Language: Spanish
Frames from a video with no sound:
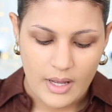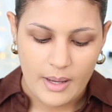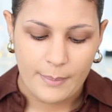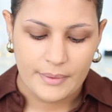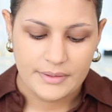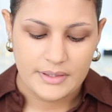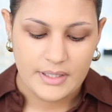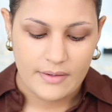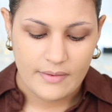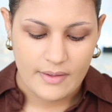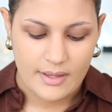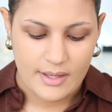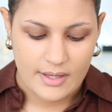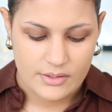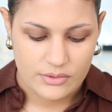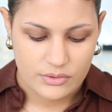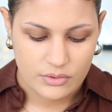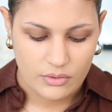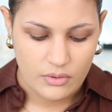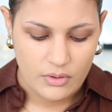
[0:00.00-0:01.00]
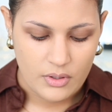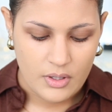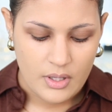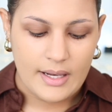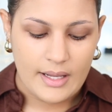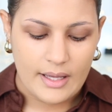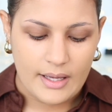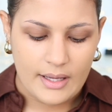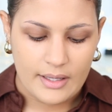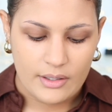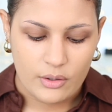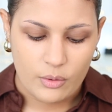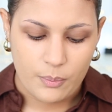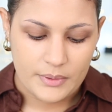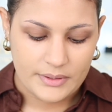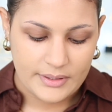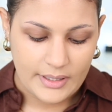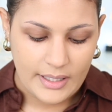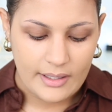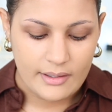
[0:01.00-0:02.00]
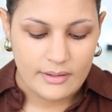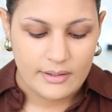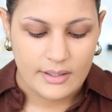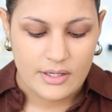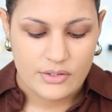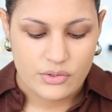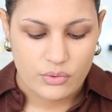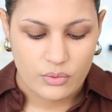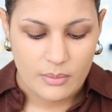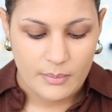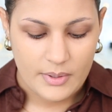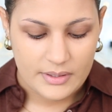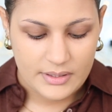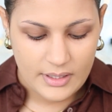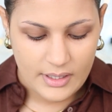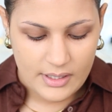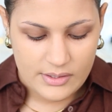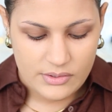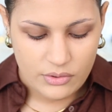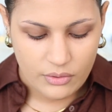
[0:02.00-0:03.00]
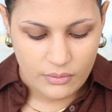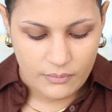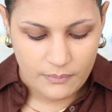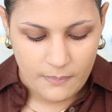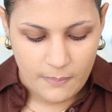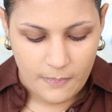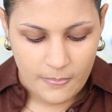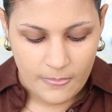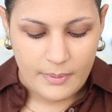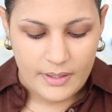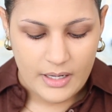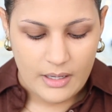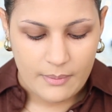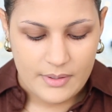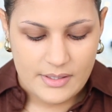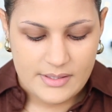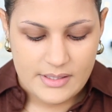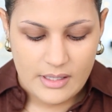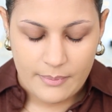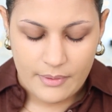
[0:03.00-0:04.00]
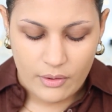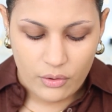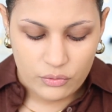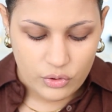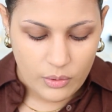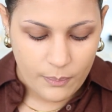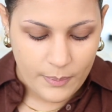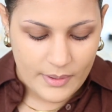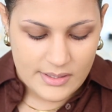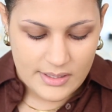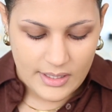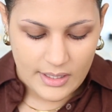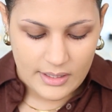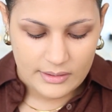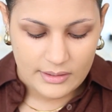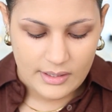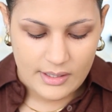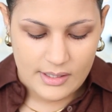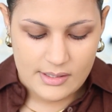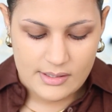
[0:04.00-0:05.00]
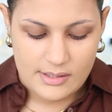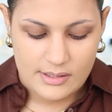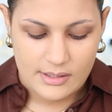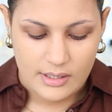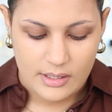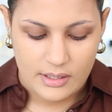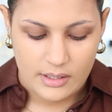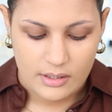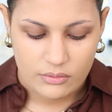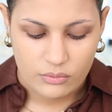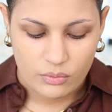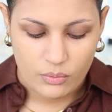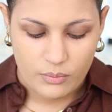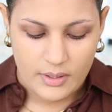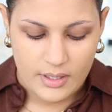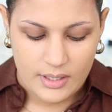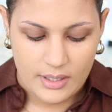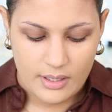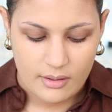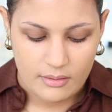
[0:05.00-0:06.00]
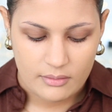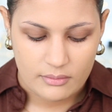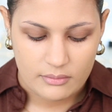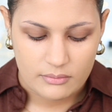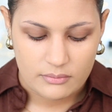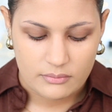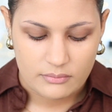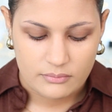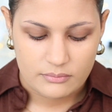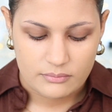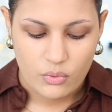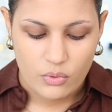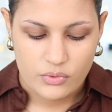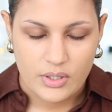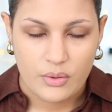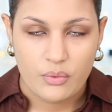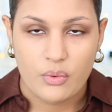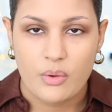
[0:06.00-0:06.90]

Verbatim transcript: A partir de esto, el hospital realizó una investigación para ver si habían otros pacientes que tuvieran o sea,